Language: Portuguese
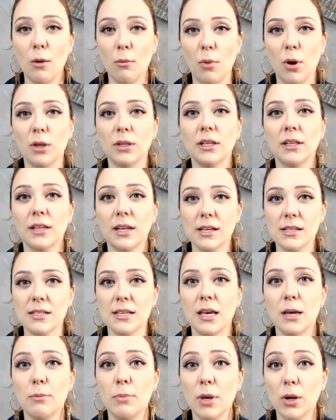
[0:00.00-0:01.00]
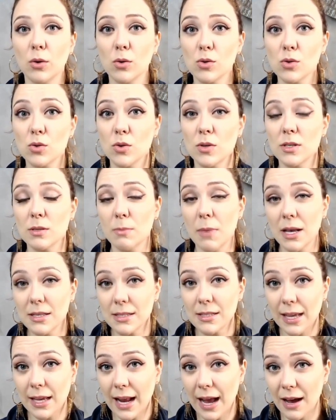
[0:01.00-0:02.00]
podem trazer repercussões mais
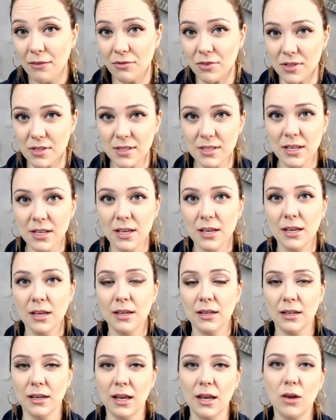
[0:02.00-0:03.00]
graves, né?